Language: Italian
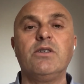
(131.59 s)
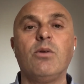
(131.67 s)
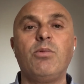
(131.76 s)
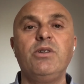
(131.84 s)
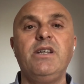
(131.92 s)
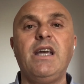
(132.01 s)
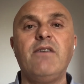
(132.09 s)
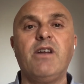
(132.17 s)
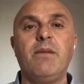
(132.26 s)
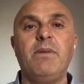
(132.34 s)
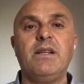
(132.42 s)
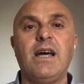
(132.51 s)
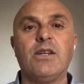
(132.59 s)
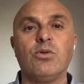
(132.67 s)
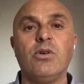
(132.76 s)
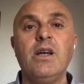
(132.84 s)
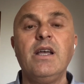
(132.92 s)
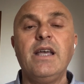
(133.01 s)
dopodiché avrebbe
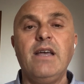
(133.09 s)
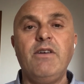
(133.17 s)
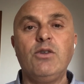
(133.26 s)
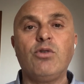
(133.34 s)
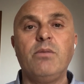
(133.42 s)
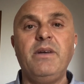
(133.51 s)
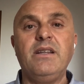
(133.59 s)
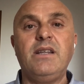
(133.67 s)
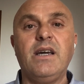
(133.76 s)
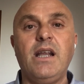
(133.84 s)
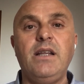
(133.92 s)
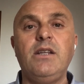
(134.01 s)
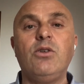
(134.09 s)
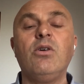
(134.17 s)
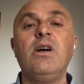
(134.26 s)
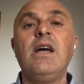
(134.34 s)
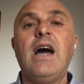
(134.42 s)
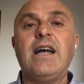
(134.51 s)
dato eventualmente
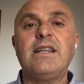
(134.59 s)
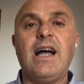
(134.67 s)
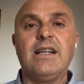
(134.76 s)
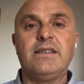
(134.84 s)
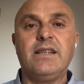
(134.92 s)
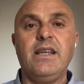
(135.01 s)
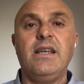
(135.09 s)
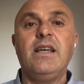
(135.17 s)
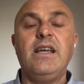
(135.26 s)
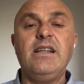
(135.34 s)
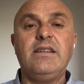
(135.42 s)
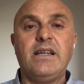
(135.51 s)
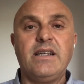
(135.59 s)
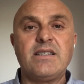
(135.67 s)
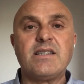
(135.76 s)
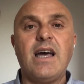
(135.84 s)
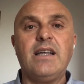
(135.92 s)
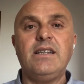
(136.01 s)
credito ad altri
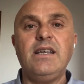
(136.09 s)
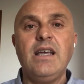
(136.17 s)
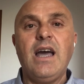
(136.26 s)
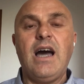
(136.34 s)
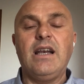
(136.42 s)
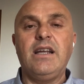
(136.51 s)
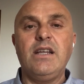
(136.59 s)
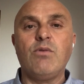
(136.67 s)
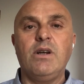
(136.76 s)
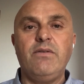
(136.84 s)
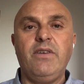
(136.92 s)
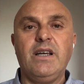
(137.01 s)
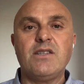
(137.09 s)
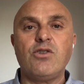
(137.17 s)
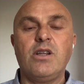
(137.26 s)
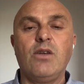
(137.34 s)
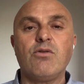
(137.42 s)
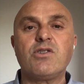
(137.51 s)
interessati alla
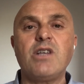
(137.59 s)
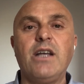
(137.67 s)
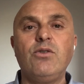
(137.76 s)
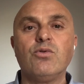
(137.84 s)
riqualificazione dello stadio,